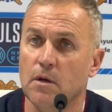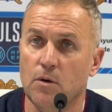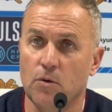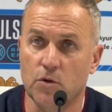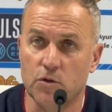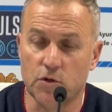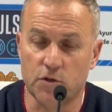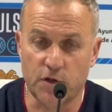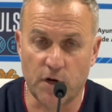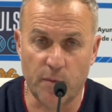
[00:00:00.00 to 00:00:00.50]

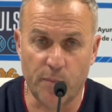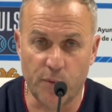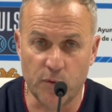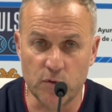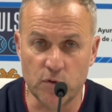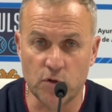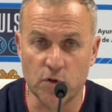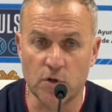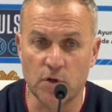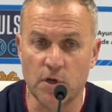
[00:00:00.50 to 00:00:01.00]
nuestros tres
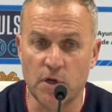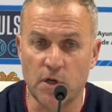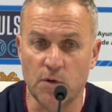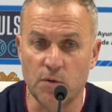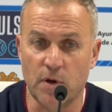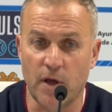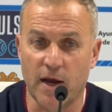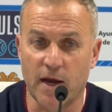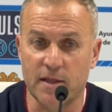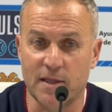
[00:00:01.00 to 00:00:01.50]
puntos y
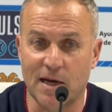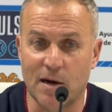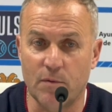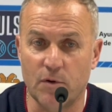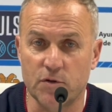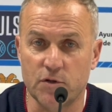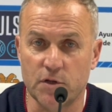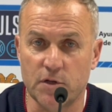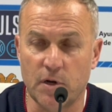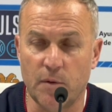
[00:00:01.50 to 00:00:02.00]
una vez que tengamos
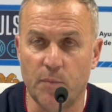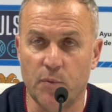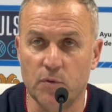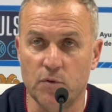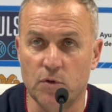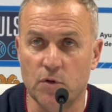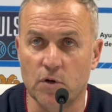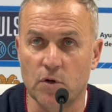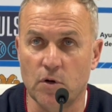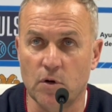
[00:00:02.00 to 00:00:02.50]
nuestros tres
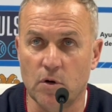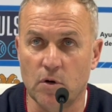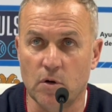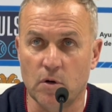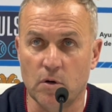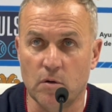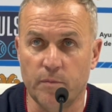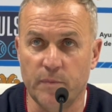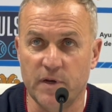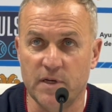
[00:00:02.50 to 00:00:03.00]

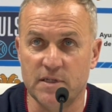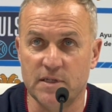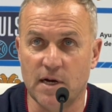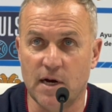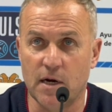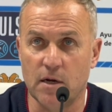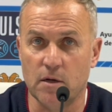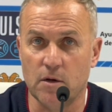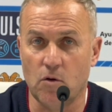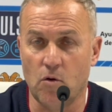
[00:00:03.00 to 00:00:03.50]
puntos,
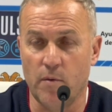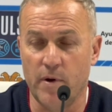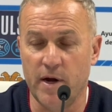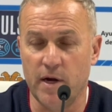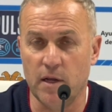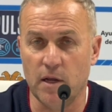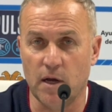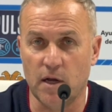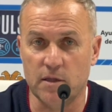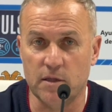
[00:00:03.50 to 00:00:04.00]
pensar o
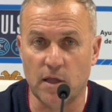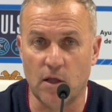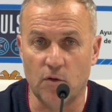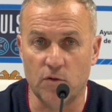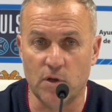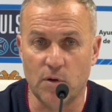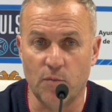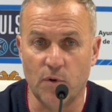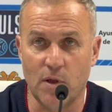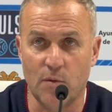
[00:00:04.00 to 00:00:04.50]
ver hasta
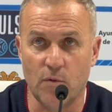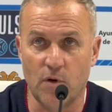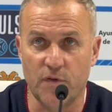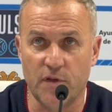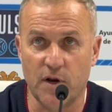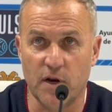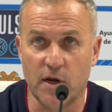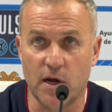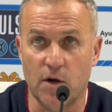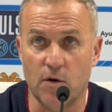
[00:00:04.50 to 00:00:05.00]
dónde podemos
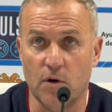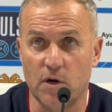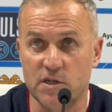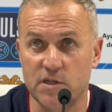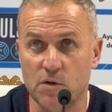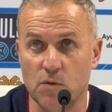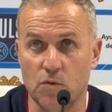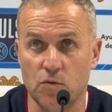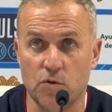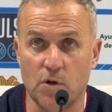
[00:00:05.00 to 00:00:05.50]
acercarnos al
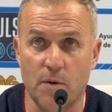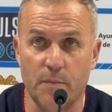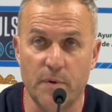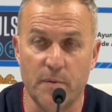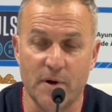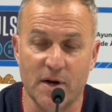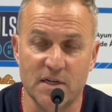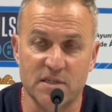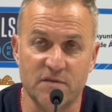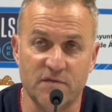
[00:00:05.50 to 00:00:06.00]
segundo y al
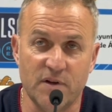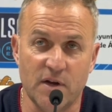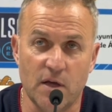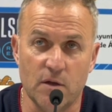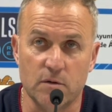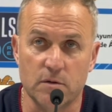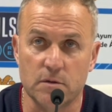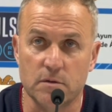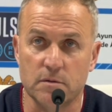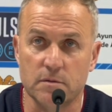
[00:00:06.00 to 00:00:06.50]
primer
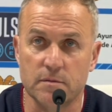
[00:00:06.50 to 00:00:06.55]
clasificado.